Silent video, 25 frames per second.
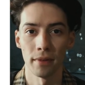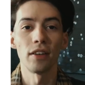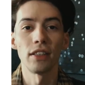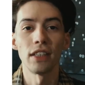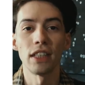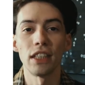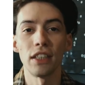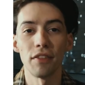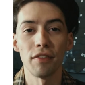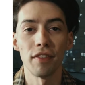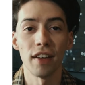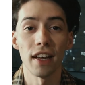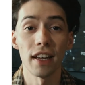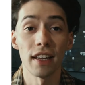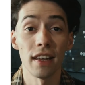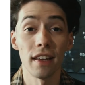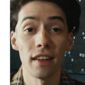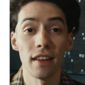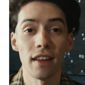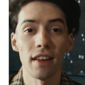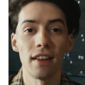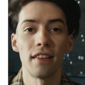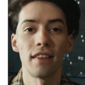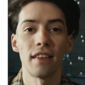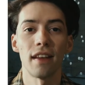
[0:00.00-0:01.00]
Então a gente vê
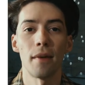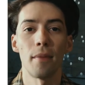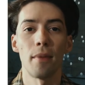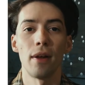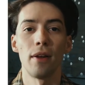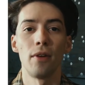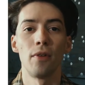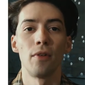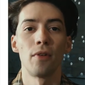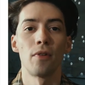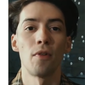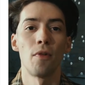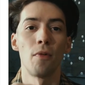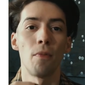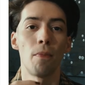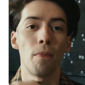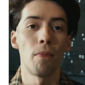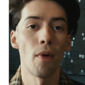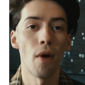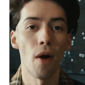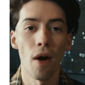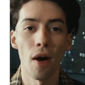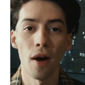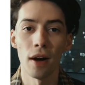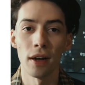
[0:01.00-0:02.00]
aqui que ele trabalhou com
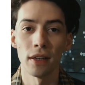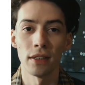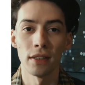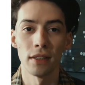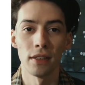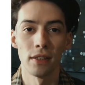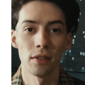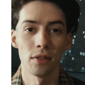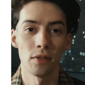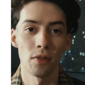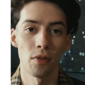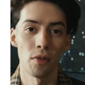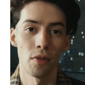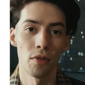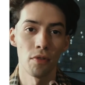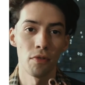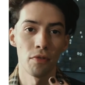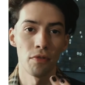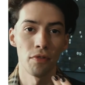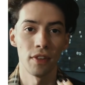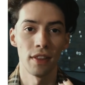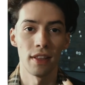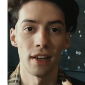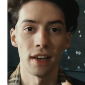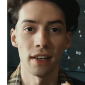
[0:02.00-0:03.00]
potes,
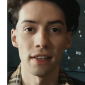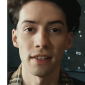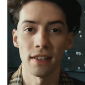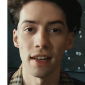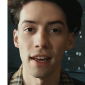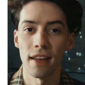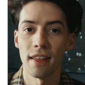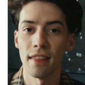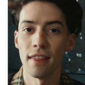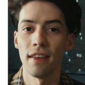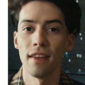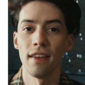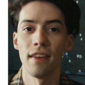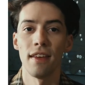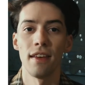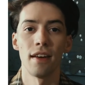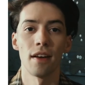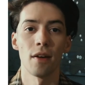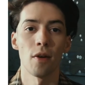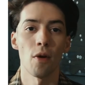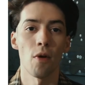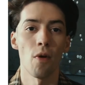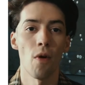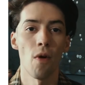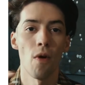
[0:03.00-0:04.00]
com vidraçaria,
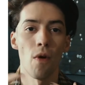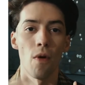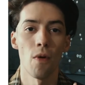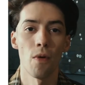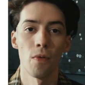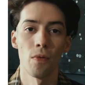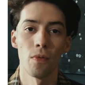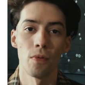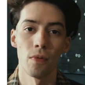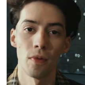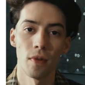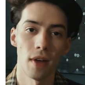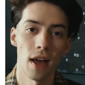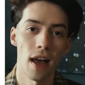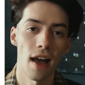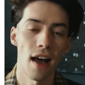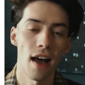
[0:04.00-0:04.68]
peixaria, com